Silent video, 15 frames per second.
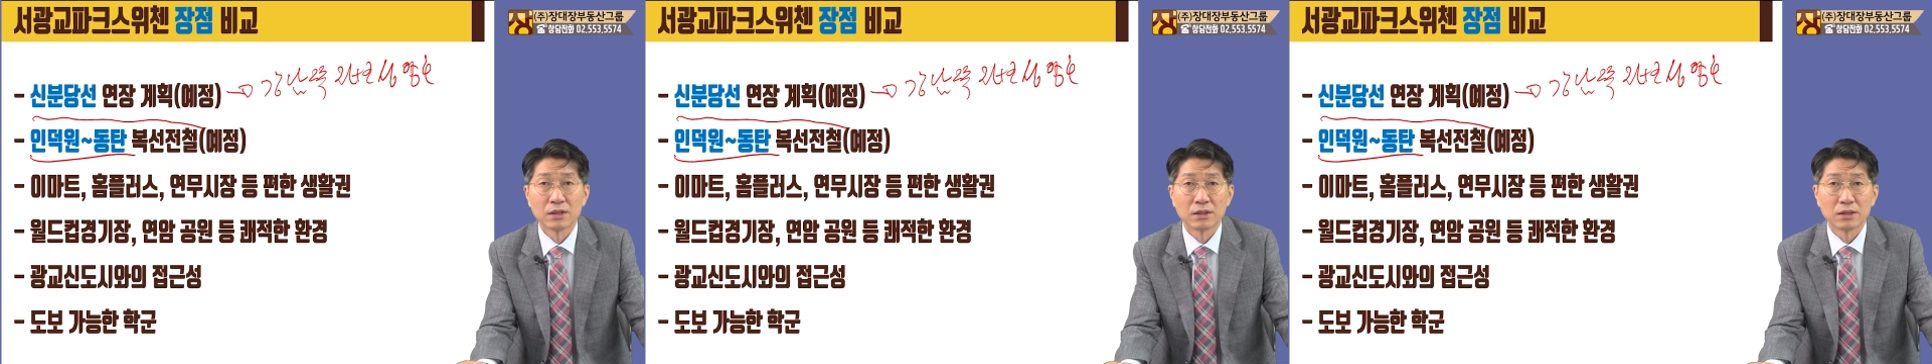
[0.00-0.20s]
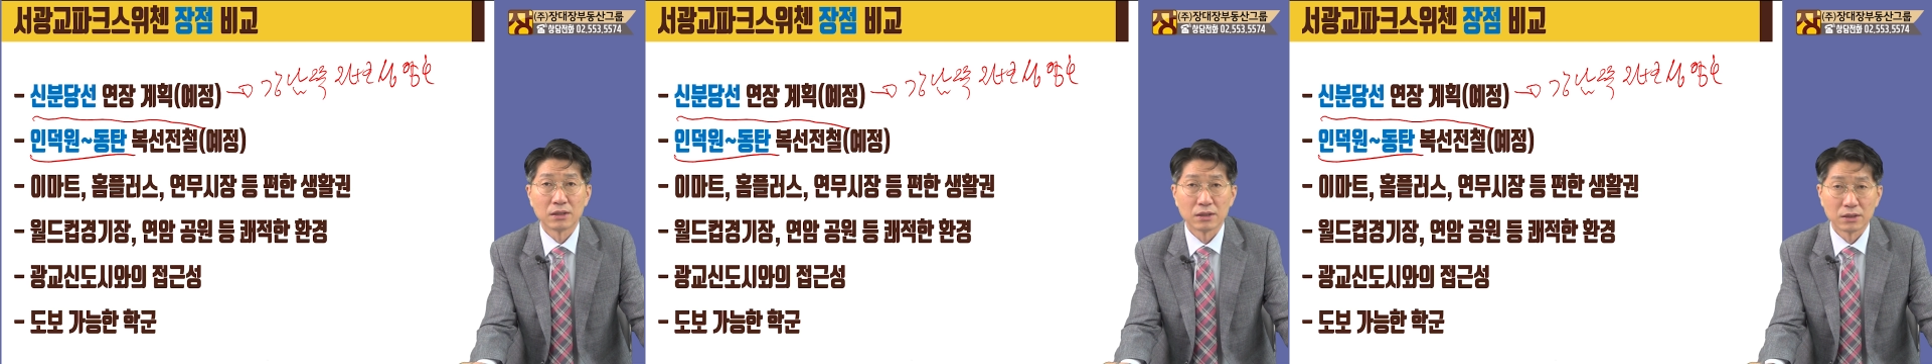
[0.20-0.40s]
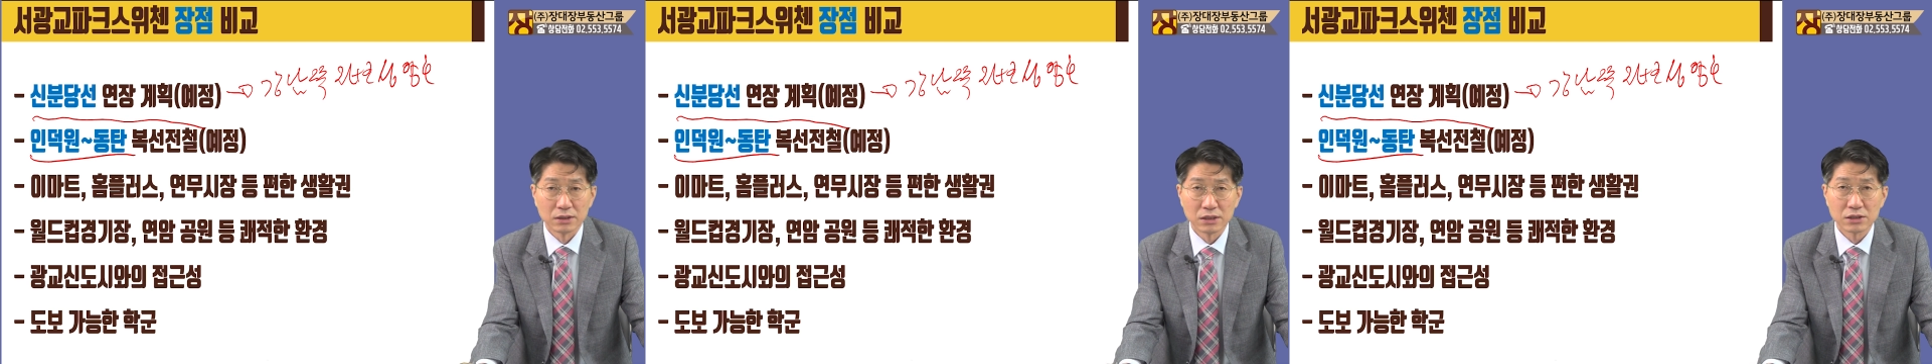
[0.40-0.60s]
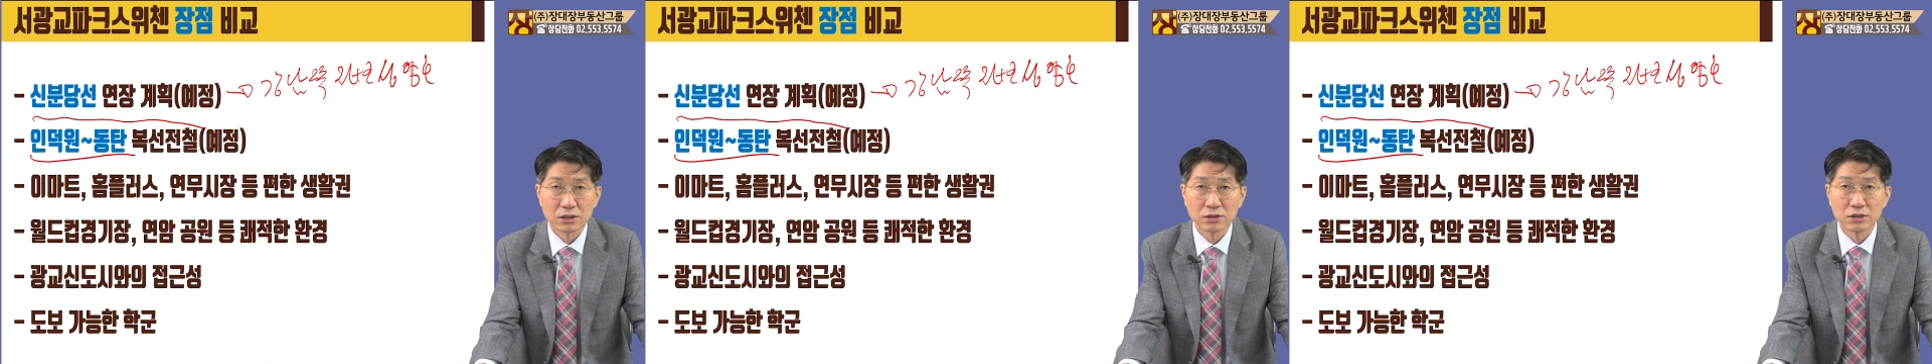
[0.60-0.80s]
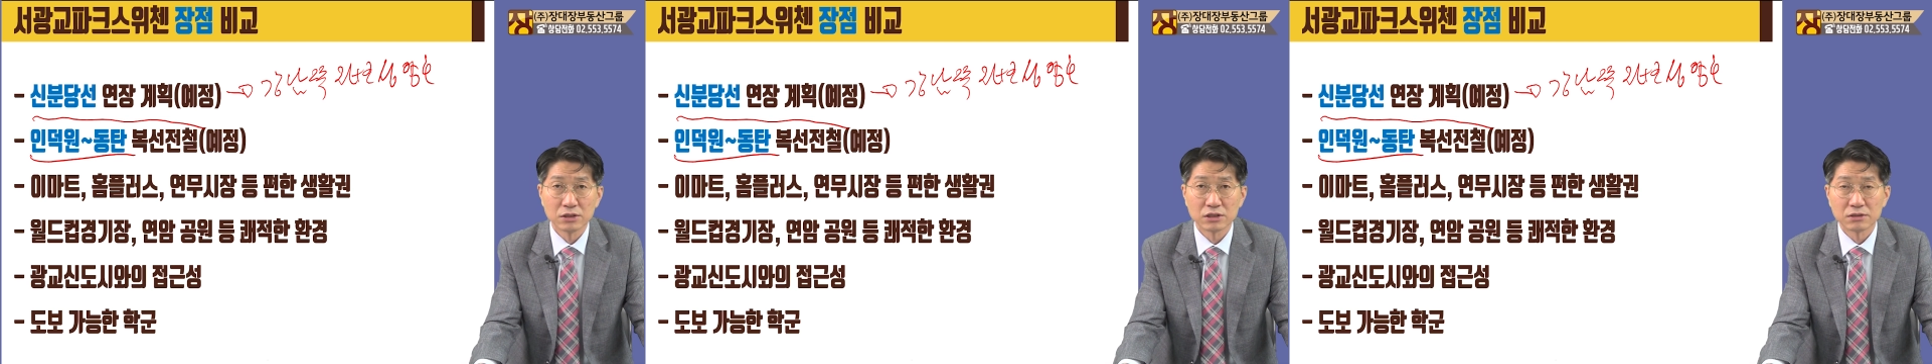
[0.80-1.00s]
예,
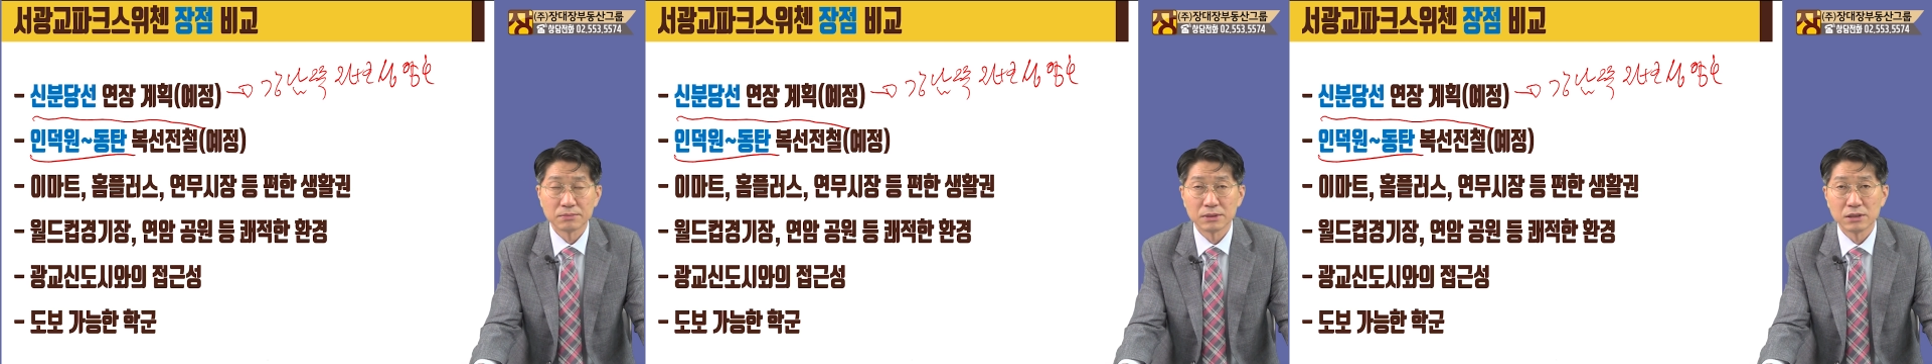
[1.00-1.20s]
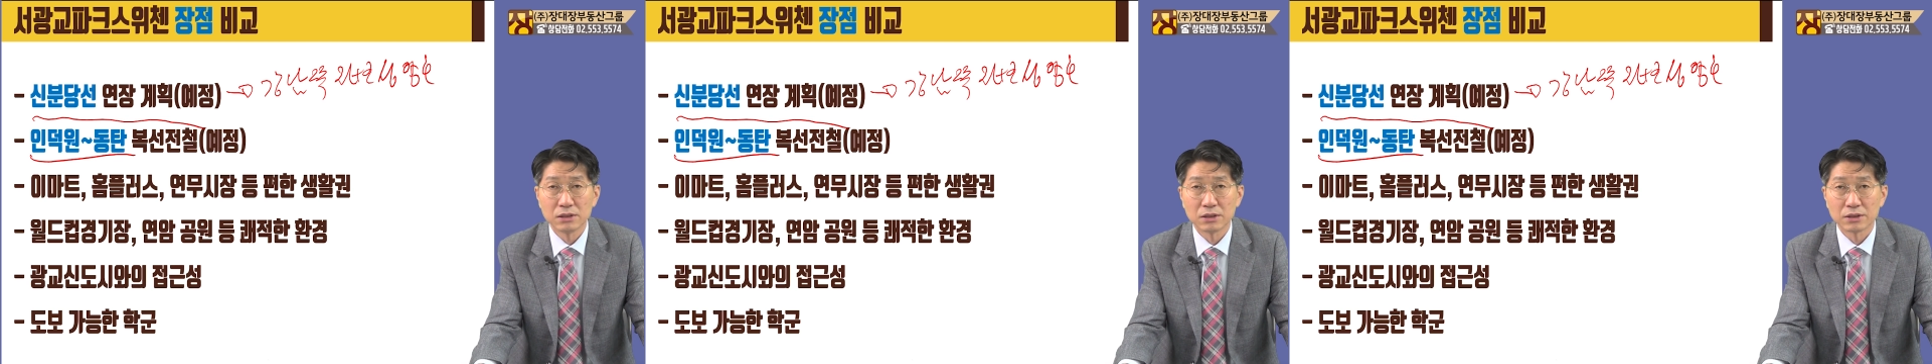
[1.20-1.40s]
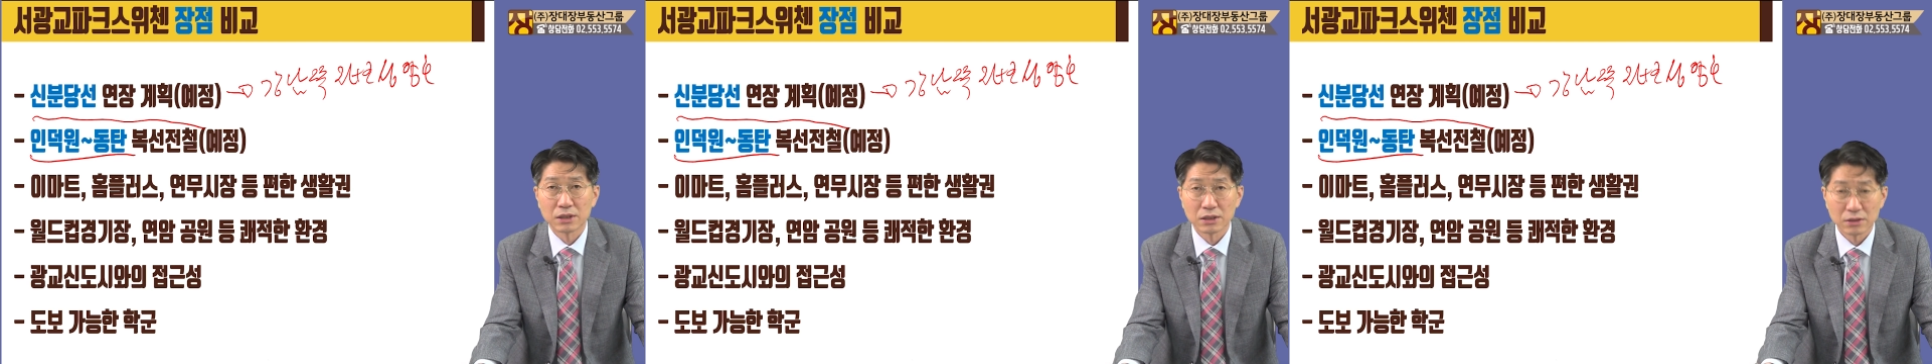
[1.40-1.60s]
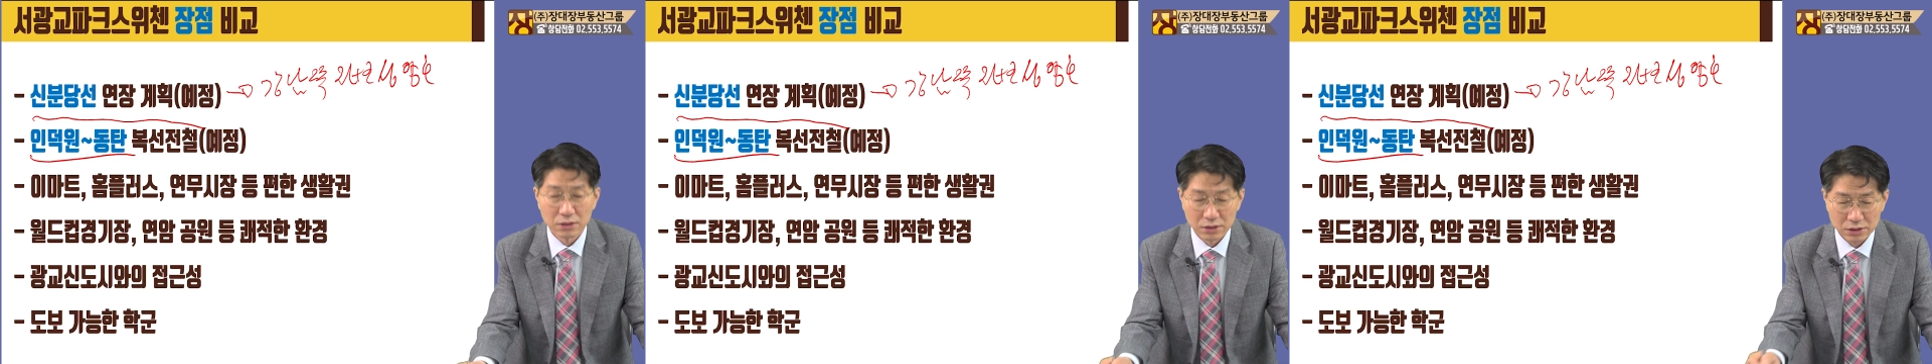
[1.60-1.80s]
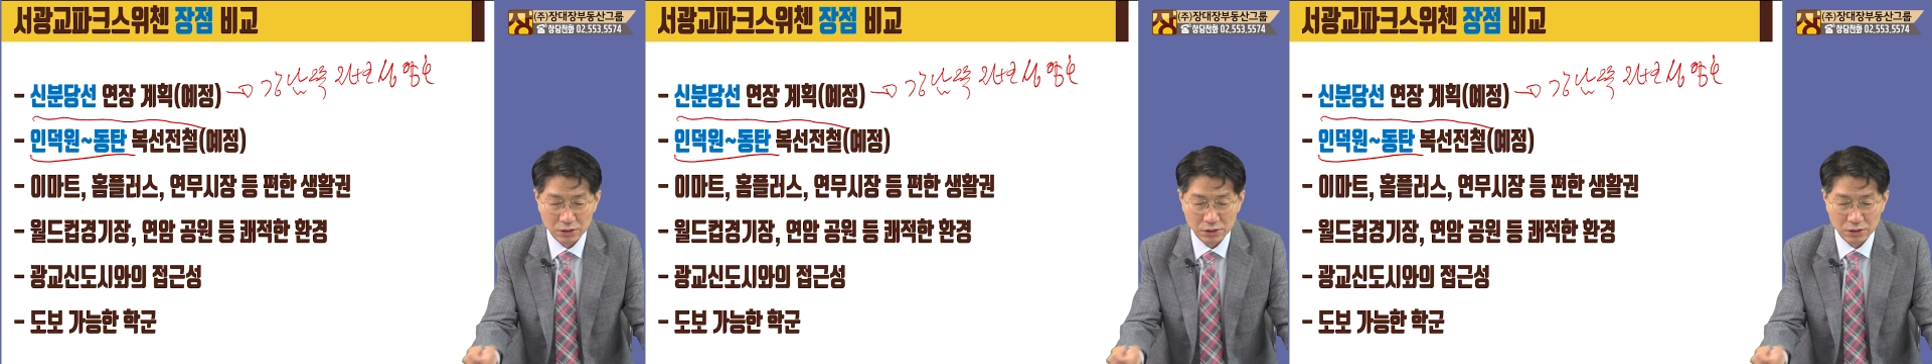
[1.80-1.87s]
이천이십일 년 내년에